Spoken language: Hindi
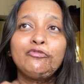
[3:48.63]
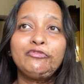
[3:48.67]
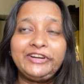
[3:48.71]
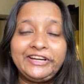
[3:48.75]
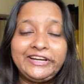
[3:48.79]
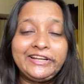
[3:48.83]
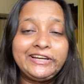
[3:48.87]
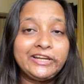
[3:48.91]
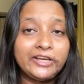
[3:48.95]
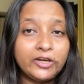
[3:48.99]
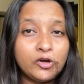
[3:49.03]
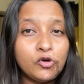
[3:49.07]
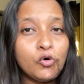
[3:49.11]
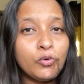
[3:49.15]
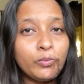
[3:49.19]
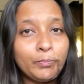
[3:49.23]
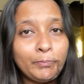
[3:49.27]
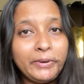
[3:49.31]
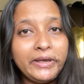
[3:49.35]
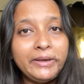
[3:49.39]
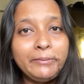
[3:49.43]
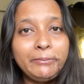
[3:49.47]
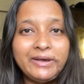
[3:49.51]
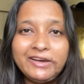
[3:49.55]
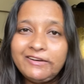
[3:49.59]
विटेलिगो
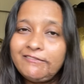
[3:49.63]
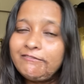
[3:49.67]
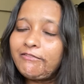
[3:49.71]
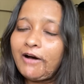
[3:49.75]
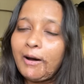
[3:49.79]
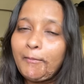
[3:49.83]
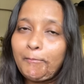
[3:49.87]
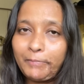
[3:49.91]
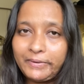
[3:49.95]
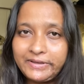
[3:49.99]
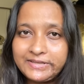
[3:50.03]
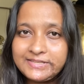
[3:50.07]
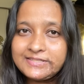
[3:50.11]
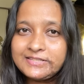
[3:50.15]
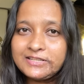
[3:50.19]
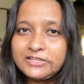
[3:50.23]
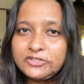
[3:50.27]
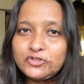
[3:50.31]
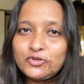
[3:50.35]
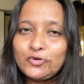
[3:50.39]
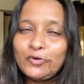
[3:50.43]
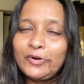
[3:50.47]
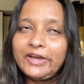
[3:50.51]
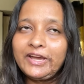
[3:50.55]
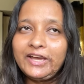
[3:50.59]
पे मैं वापस से
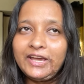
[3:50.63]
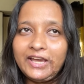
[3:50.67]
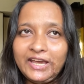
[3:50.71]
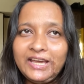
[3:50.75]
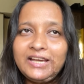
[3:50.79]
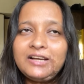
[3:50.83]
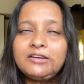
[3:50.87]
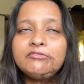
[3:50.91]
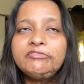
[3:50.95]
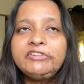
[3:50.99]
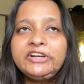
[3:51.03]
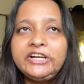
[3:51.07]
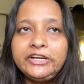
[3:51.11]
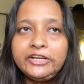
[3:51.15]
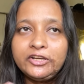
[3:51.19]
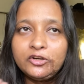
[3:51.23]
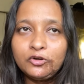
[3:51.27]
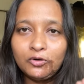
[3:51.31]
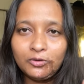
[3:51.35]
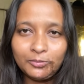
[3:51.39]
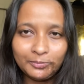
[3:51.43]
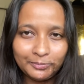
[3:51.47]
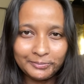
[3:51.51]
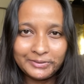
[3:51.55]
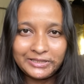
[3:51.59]
जो है एक
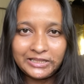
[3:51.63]
वीडियो